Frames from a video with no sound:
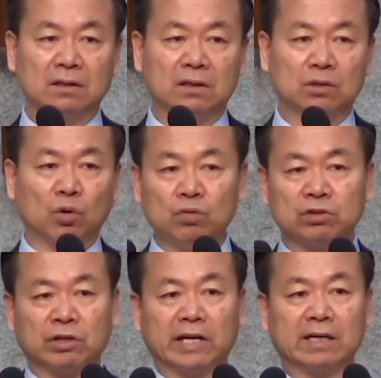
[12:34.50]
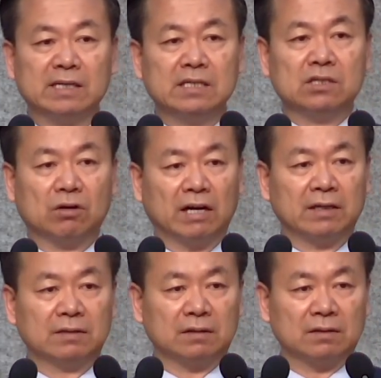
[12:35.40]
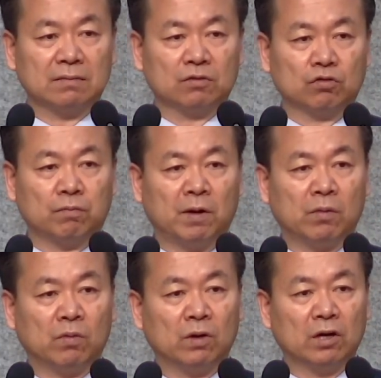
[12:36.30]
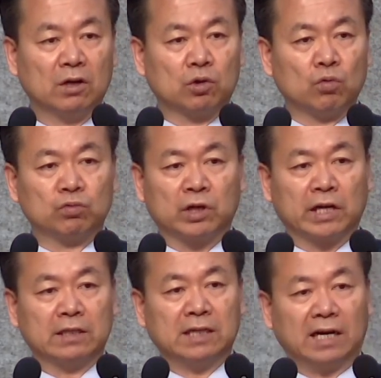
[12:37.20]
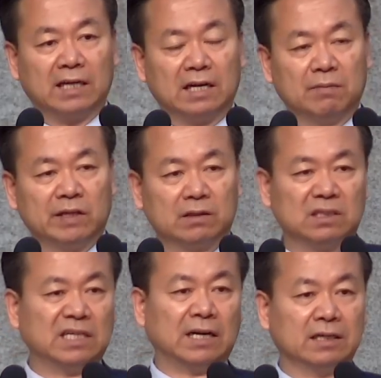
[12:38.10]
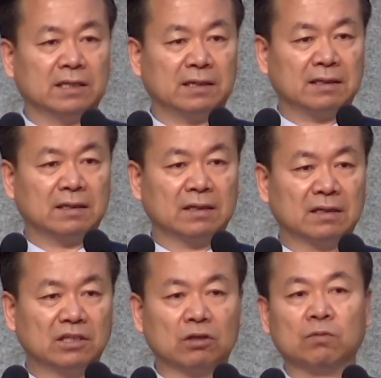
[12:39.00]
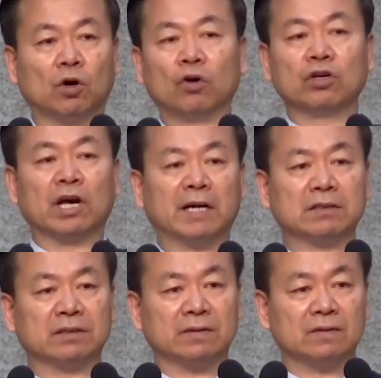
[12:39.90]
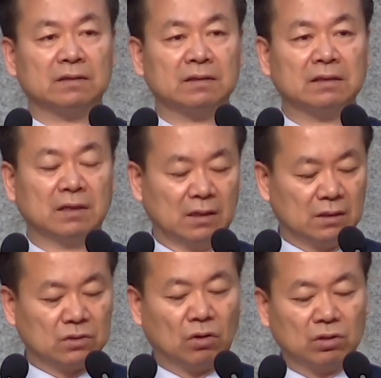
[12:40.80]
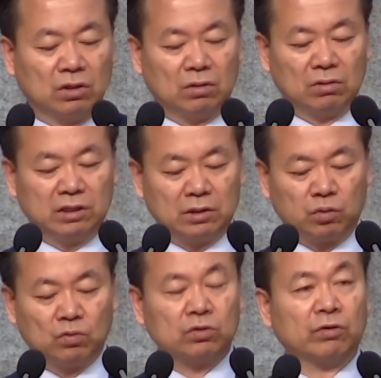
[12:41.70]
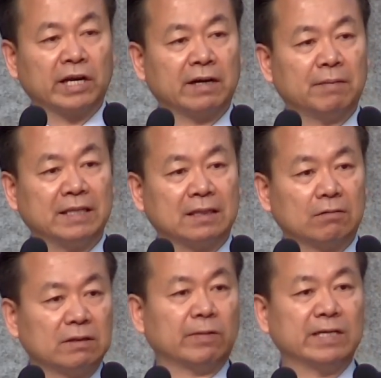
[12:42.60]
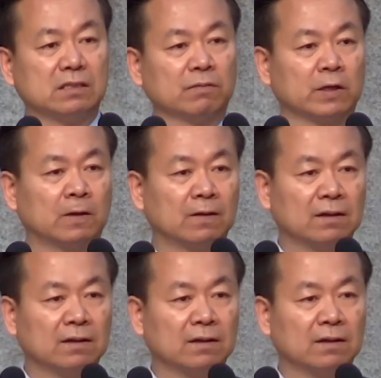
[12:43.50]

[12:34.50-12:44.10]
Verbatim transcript: 동성애를 인정하는 그룹하고 동성애는 하나님의 뜻이 아니다. 여러분 어느 게 맞아요? 성경 어디에 동성애가 맞다고 나와 있습니까?